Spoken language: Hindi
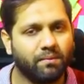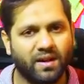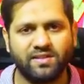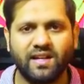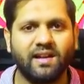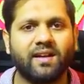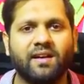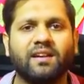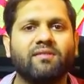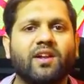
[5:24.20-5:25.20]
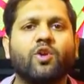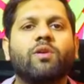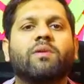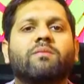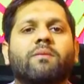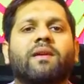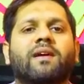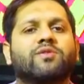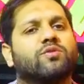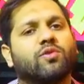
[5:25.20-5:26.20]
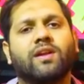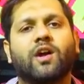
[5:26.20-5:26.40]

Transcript: पाँच छः लाख रेंटल वैल्यू के मत में मिला चौदह